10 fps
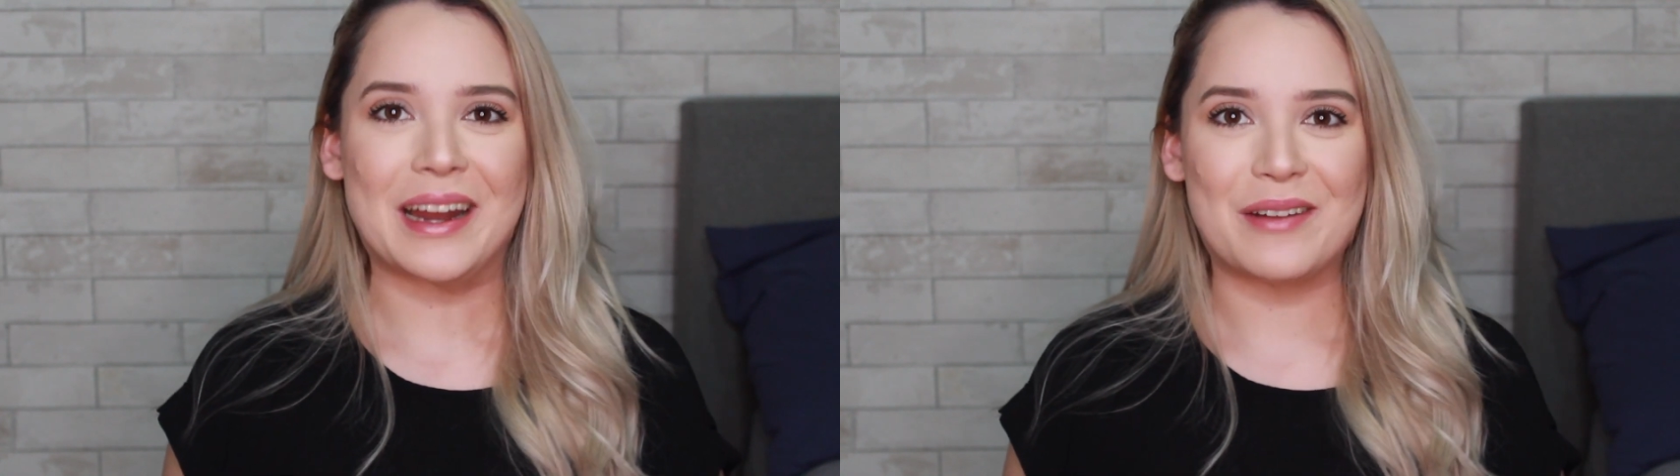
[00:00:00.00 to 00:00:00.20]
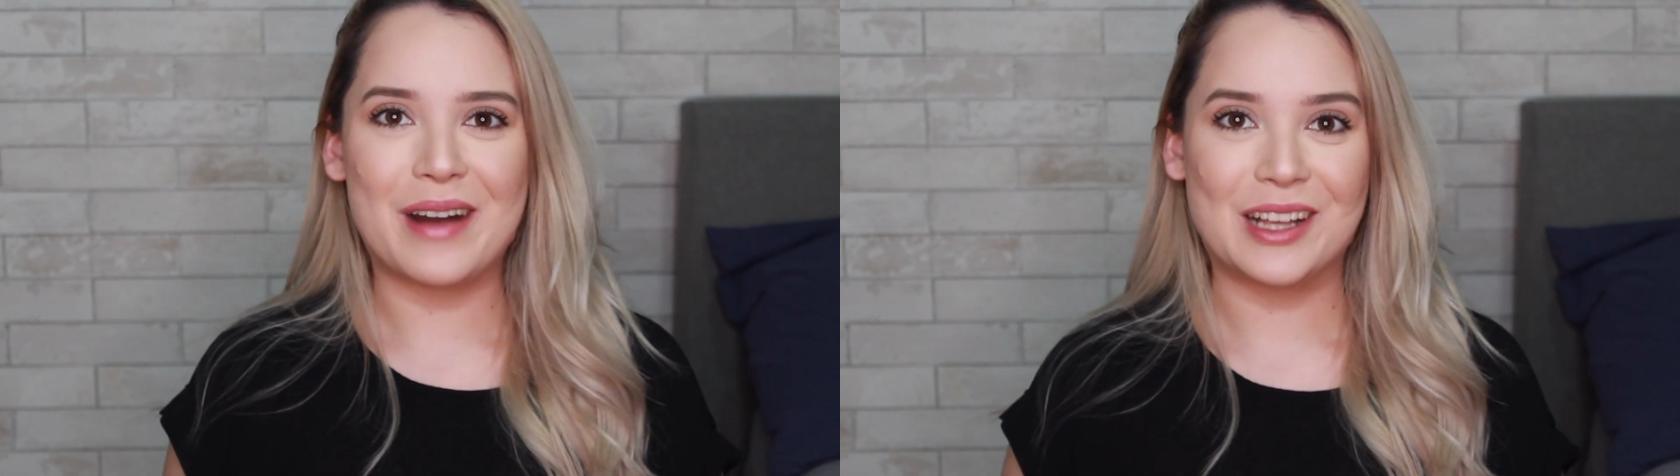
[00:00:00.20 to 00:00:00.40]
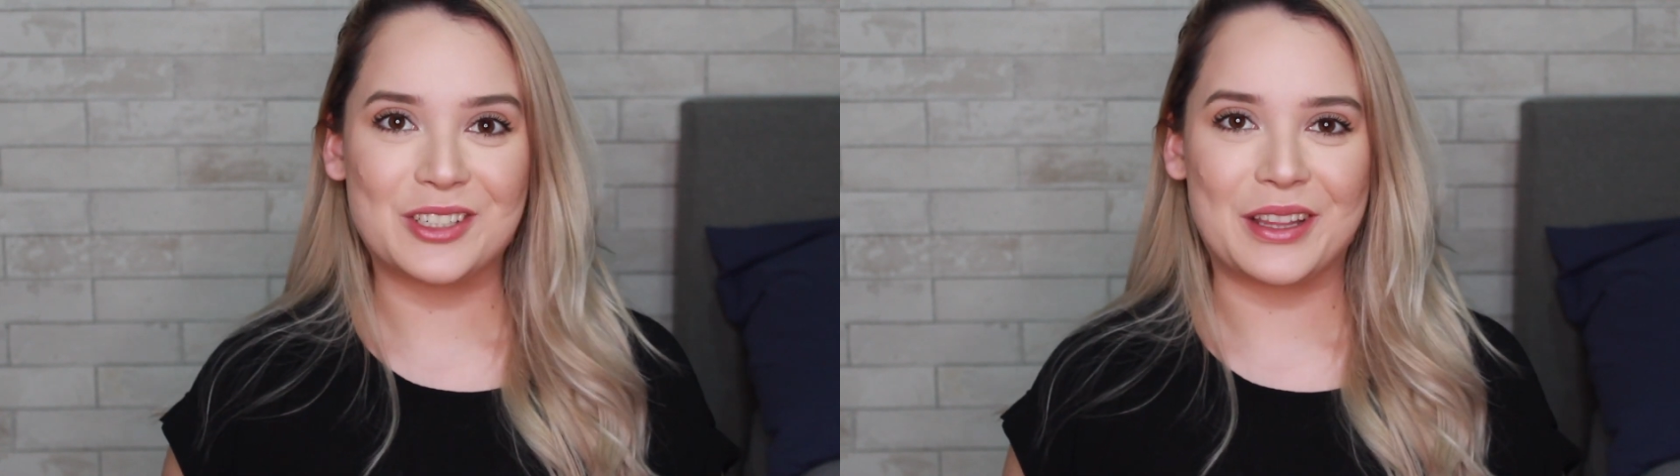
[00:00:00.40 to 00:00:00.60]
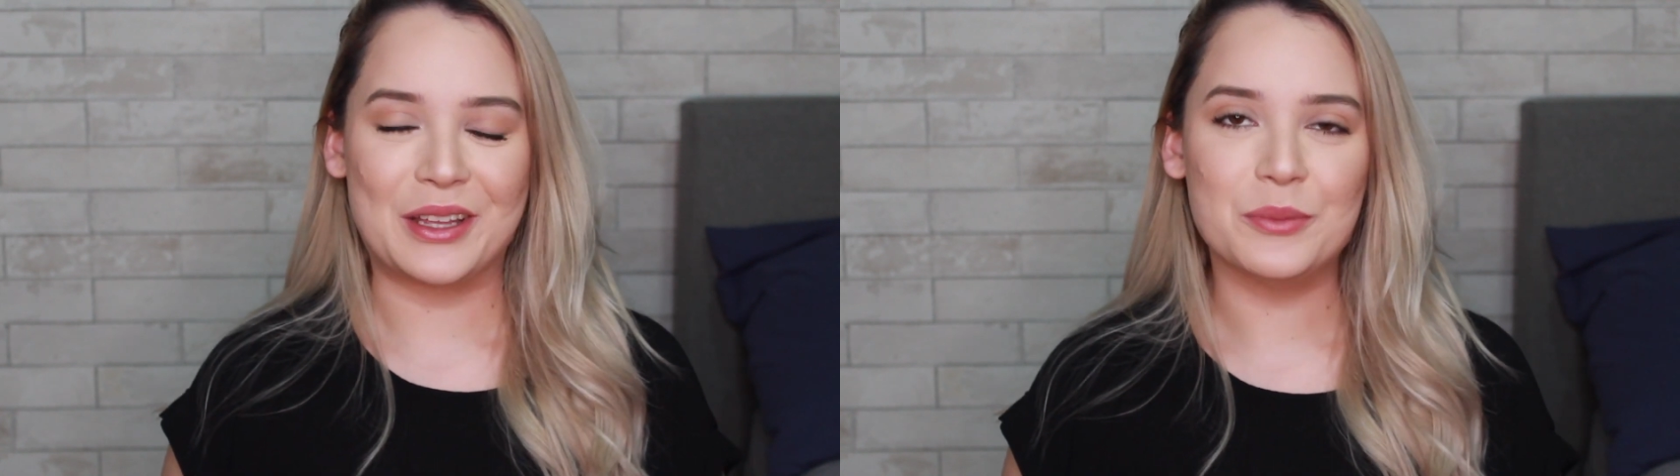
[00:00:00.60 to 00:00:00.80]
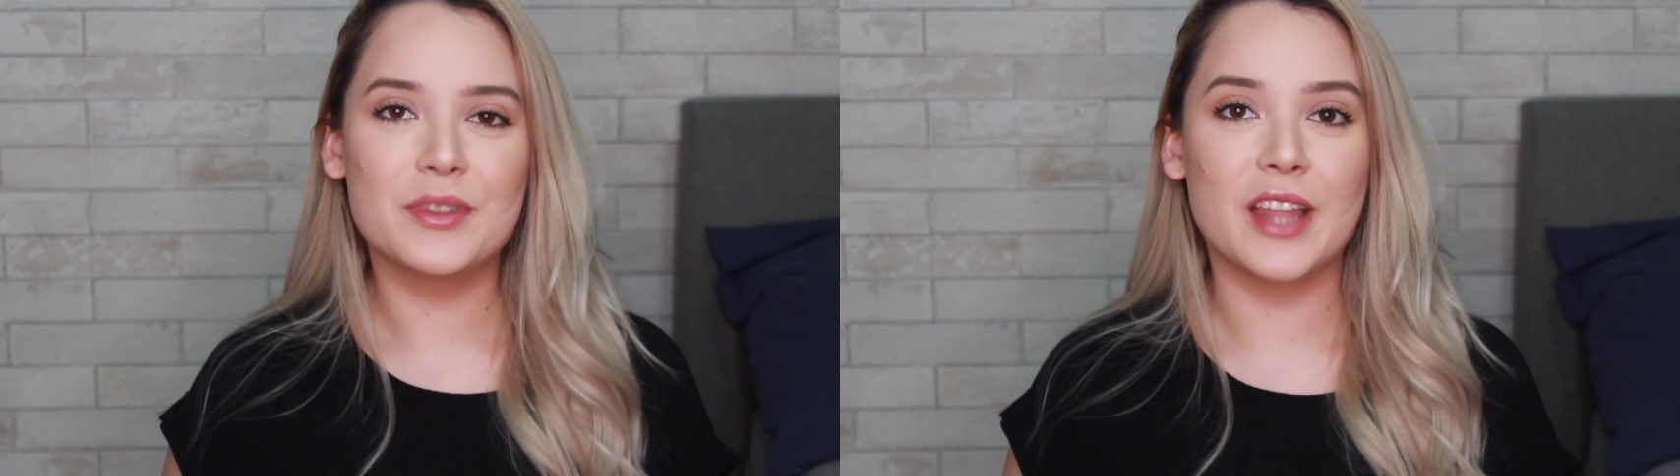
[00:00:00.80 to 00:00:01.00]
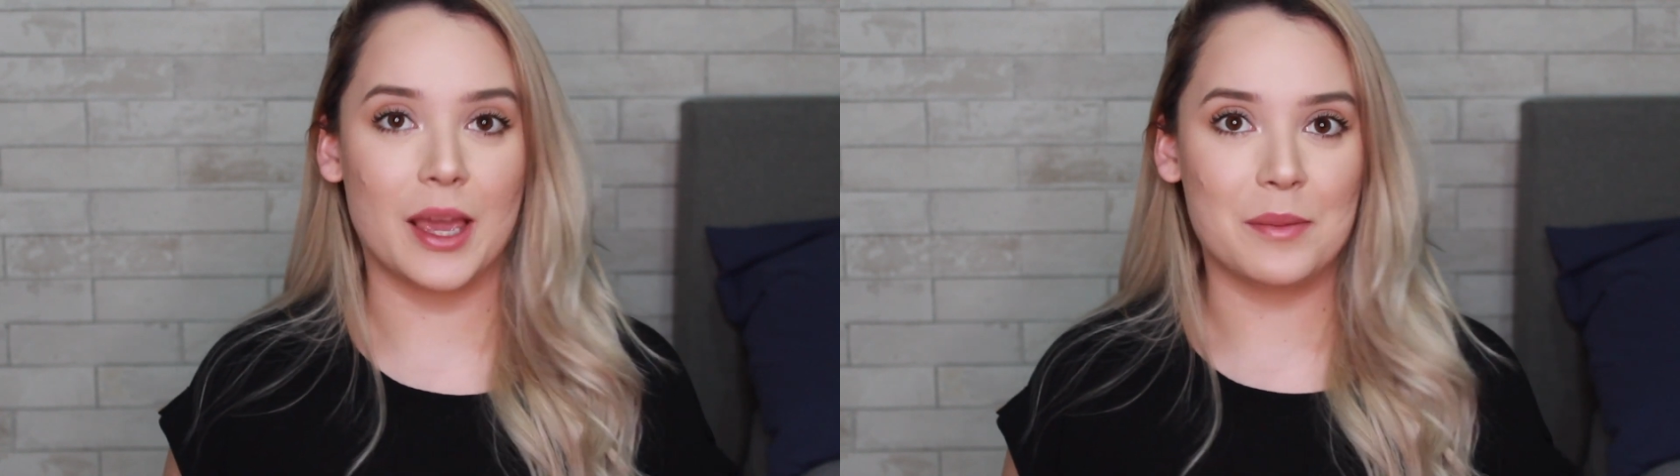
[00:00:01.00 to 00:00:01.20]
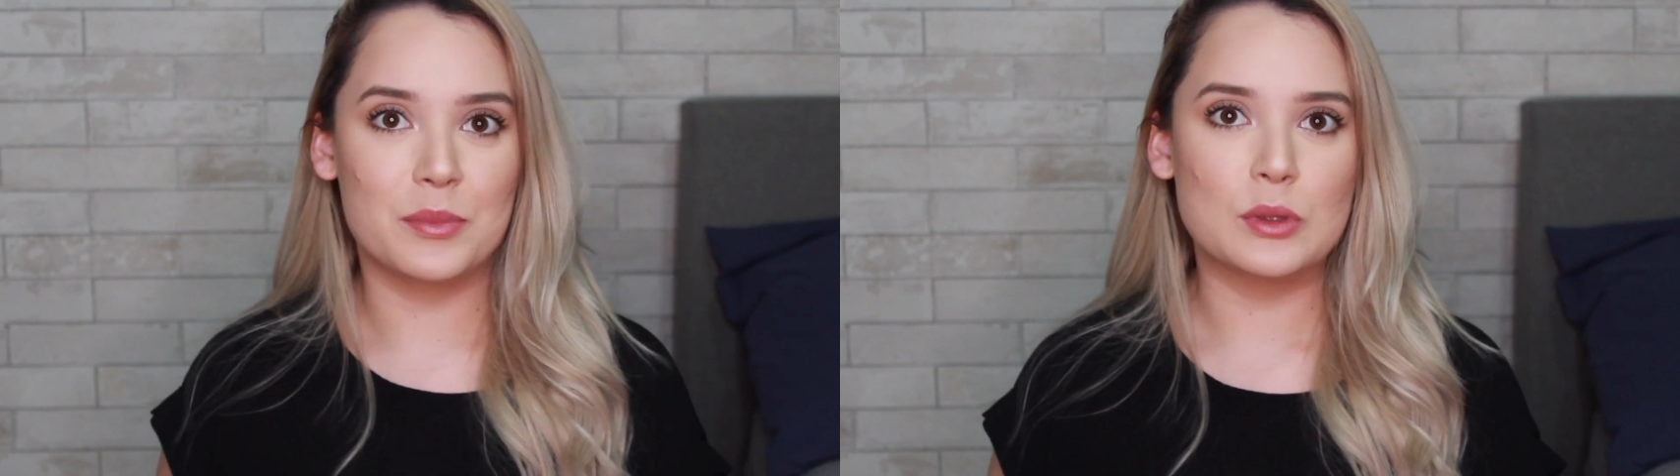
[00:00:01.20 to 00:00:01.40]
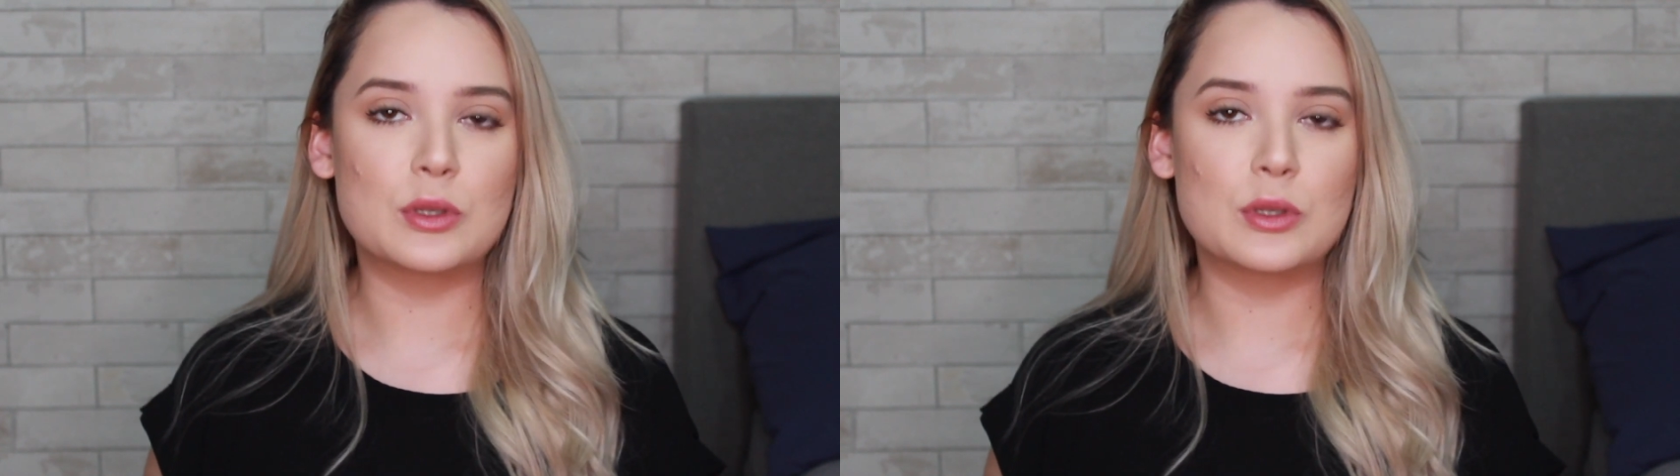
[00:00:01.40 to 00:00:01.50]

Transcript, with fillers: gravar já tem um tempo,